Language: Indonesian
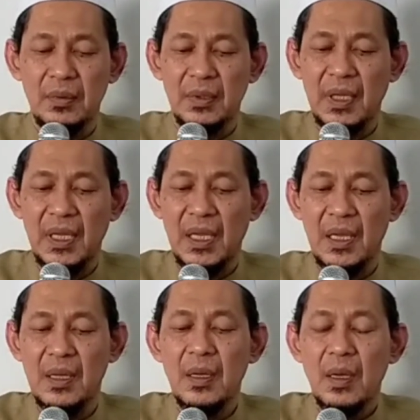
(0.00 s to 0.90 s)
nggih
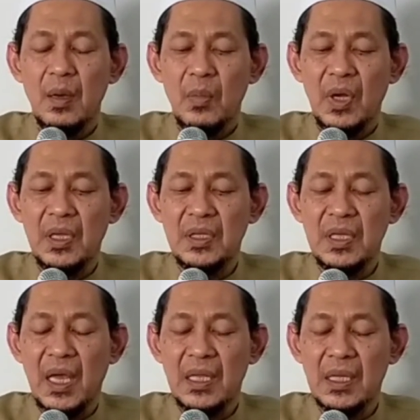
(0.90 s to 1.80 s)
oleh
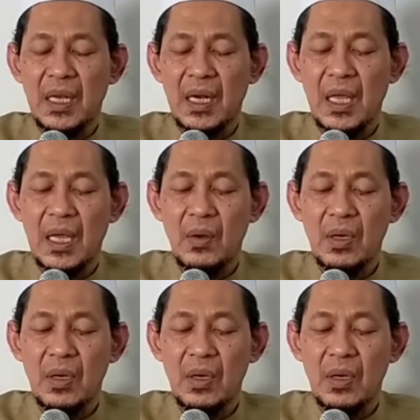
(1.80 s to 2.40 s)
di antara